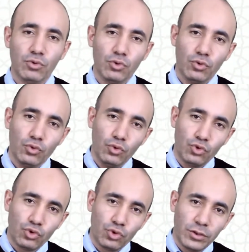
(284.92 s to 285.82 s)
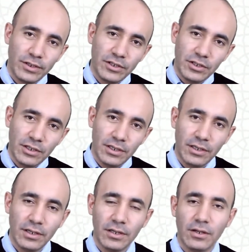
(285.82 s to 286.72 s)
Bu üç
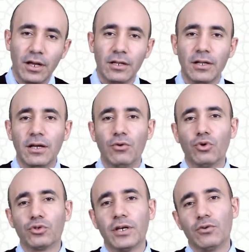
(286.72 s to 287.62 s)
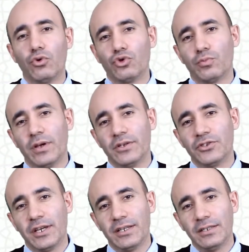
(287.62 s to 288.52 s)
e, Allah'a ortak koşma
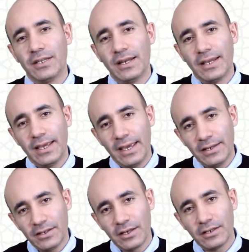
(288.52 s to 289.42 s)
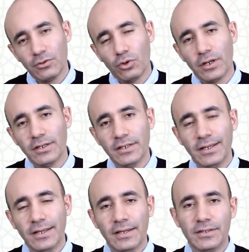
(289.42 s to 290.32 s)
şeklinden en yaygın olanı
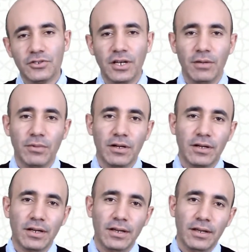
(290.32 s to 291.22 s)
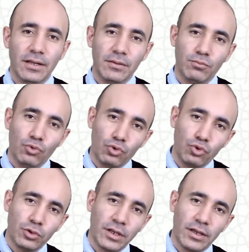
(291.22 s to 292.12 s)
Cenab-ı Hakk'a
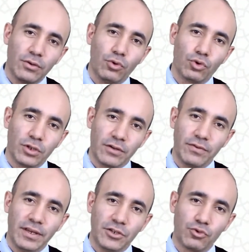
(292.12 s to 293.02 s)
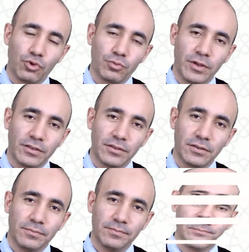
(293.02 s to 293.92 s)
mülkünde ortak ve eş
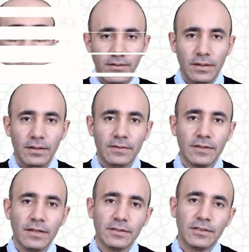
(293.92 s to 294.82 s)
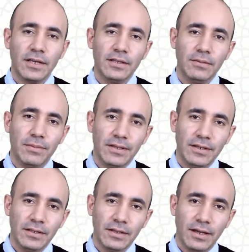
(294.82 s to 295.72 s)
koşmaktır. İnsan kendi
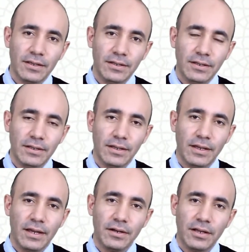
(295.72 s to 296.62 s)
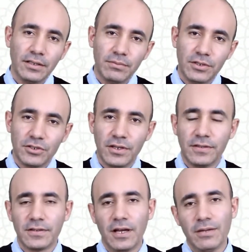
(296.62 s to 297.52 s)
bedeni dahil herhangi bir
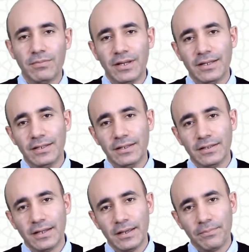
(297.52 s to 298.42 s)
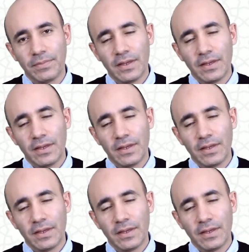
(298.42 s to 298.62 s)
şeyi sahiplendiğinde